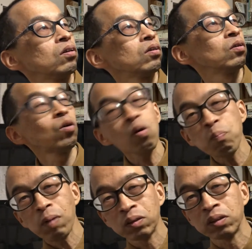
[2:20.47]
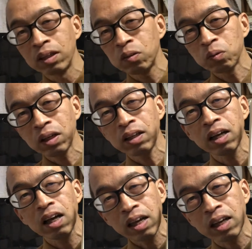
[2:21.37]
ヨーロッパの伝統的な絵
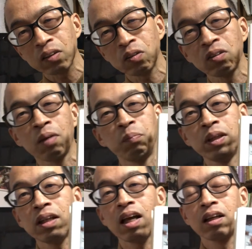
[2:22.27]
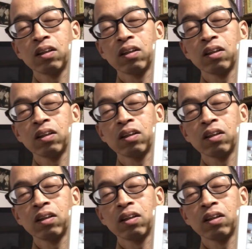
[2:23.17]
画っていうのはみんな